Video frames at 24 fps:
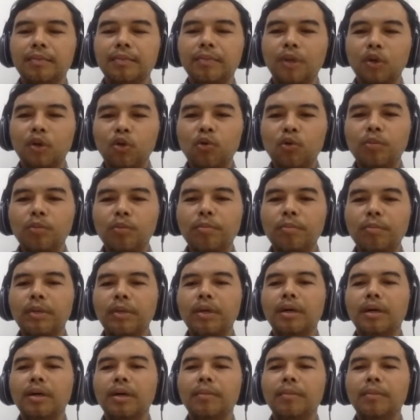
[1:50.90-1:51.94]
perlu
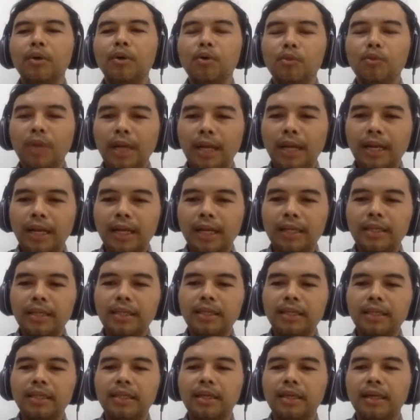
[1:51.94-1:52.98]
mengulang
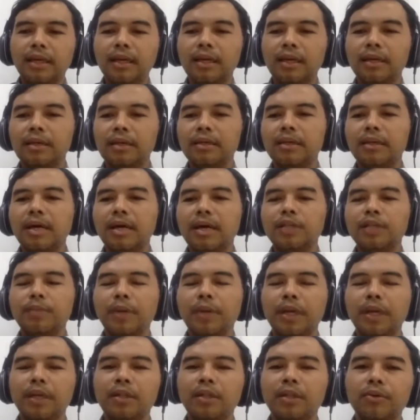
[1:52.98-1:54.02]
lagi ya,
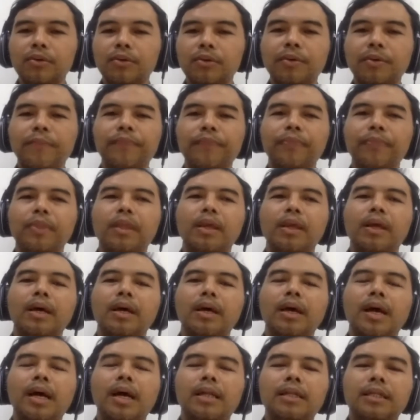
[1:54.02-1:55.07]
aspek itu.
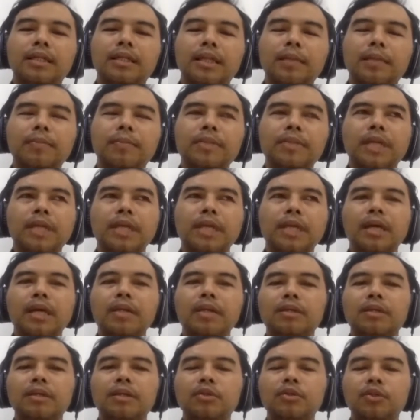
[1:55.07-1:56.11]
Akan tetapi
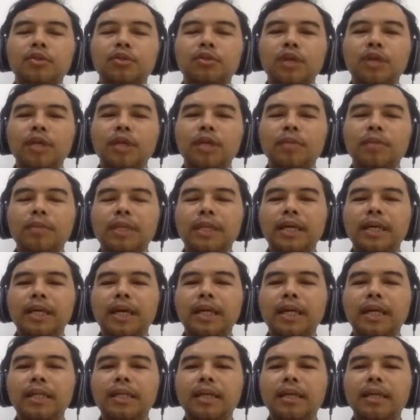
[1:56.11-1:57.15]
saya justru ingin
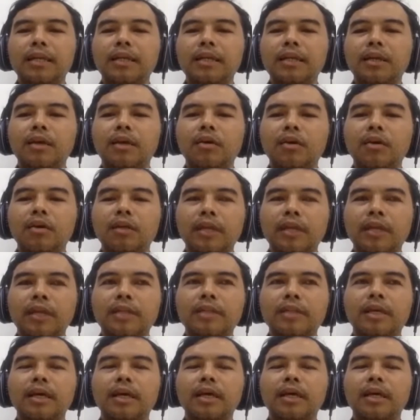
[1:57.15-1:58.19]
melihat dari
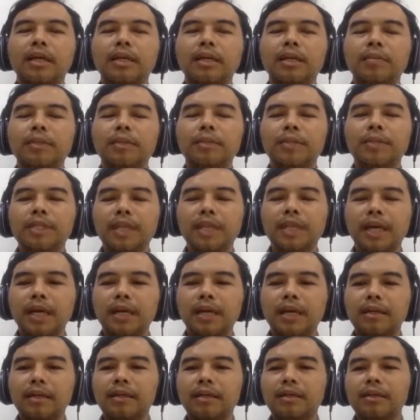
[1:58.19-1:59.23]
konteks yang lebih
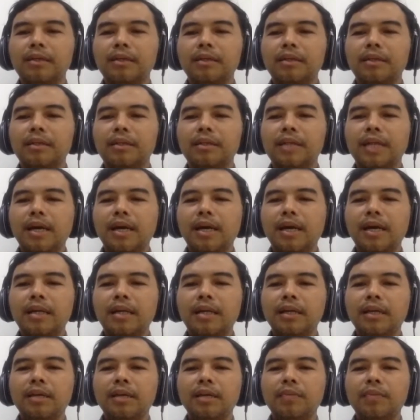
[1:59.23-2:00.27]
besar
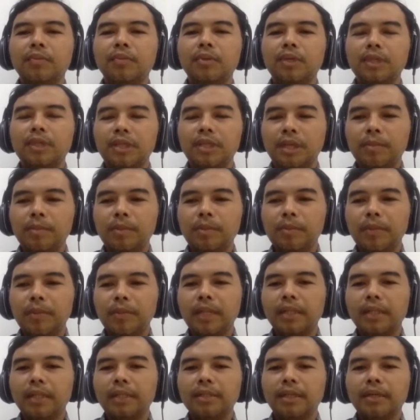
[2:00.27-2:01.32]
terkait dengan politik
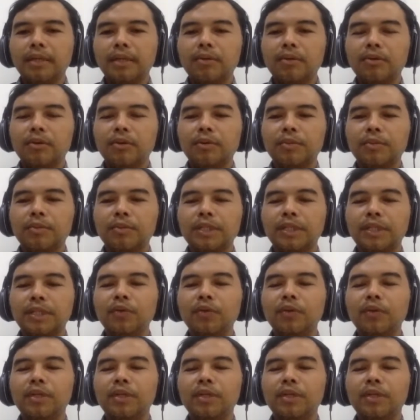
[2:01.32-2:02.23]
pemberantasan korupsi di